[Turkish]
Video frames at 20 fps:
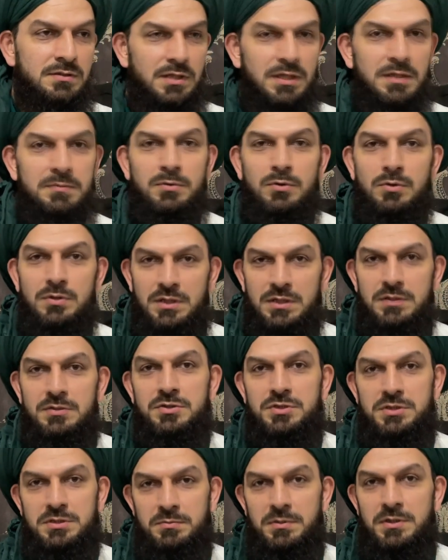Talebe
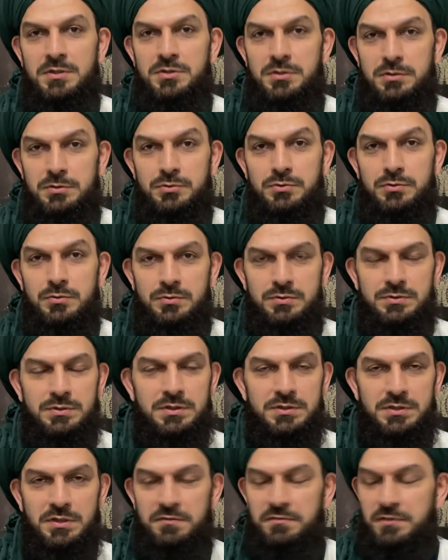yetiştirmeye çalışıyoruz
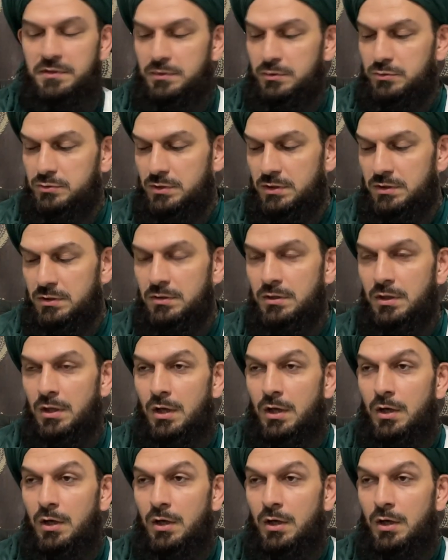diye Şeyh Efendi'ye söyledik.